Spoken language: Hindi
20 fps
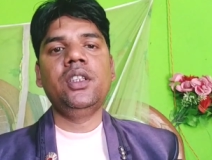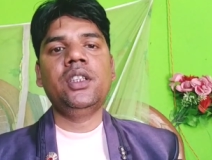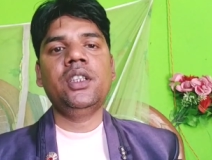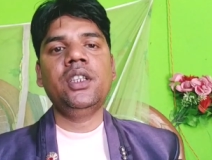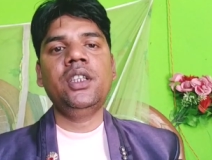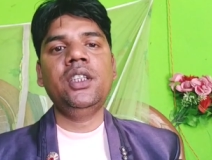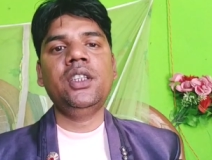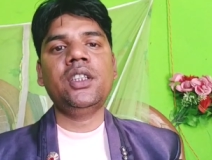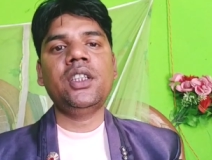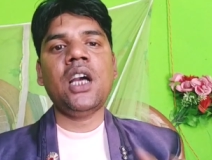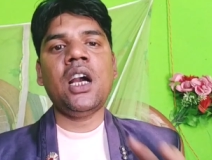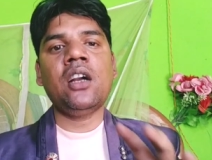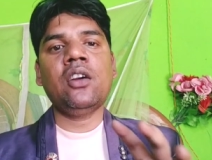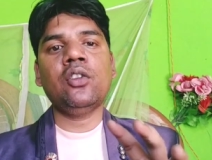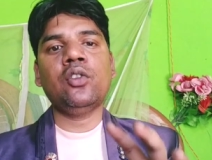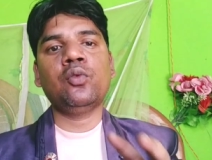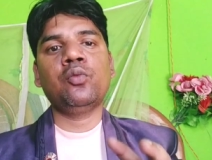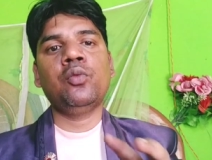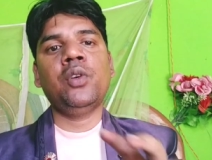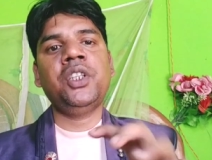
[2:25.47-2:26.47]
इतनी
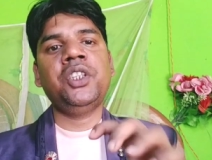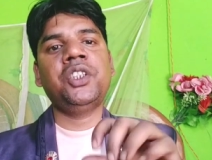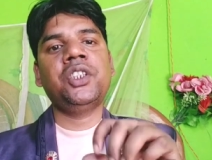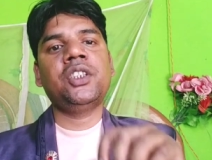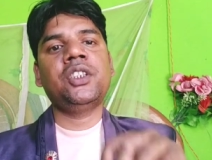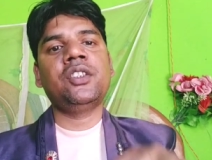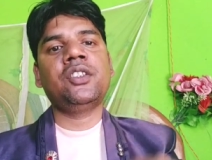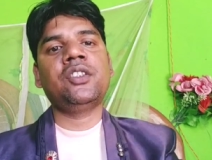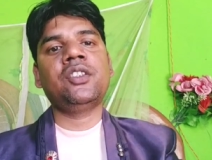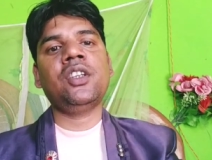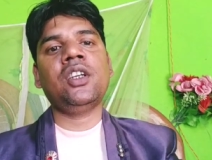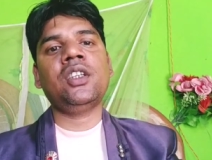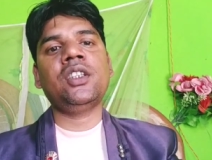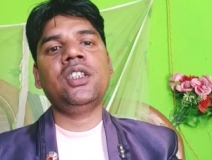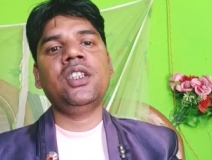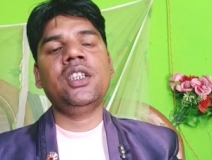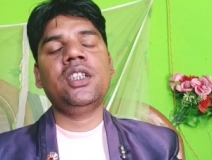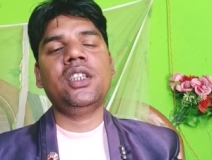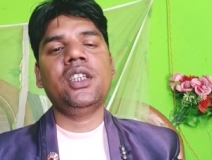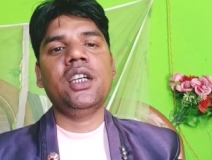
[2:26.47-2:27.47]
ताकतवर
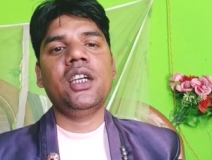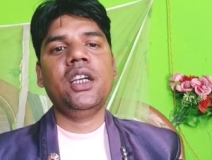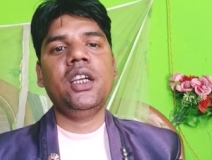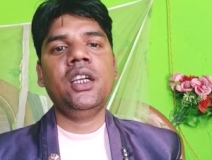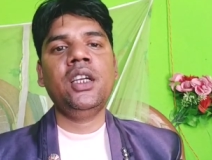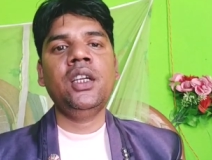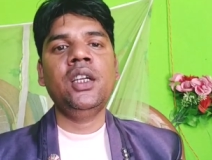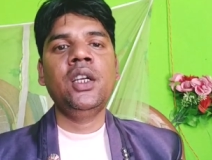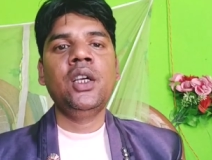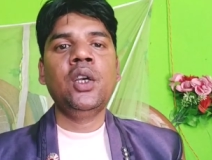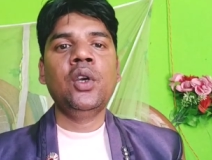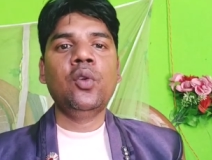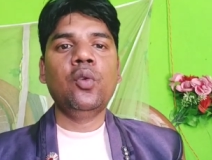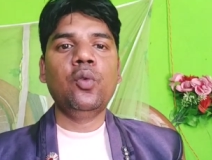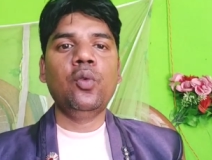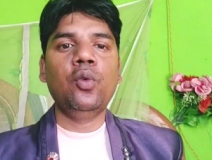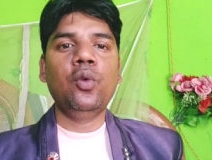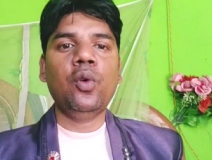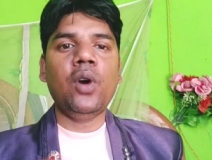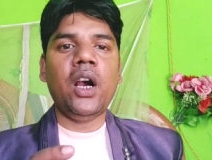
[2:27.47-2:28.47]
चिकित्सक जे के हैं
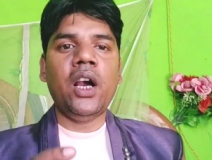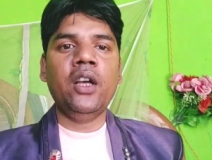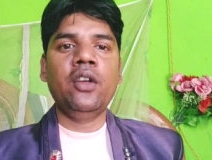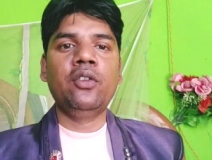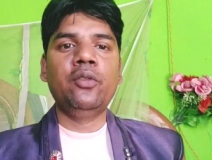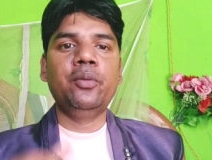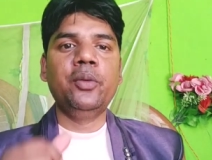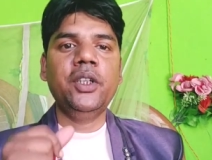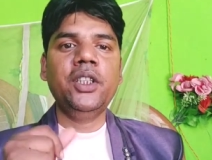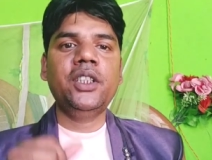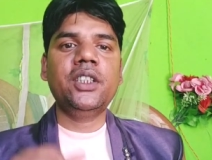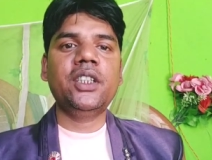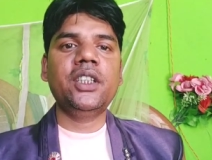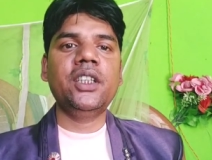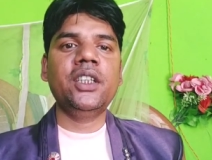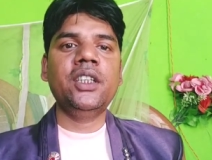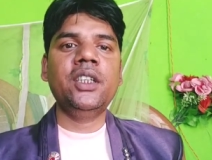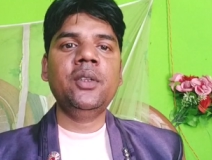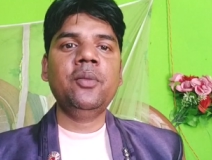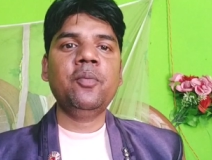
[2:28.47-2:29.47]
वो आयुर्वेद
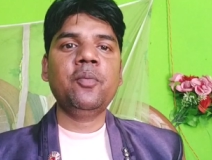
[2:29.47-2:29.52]
के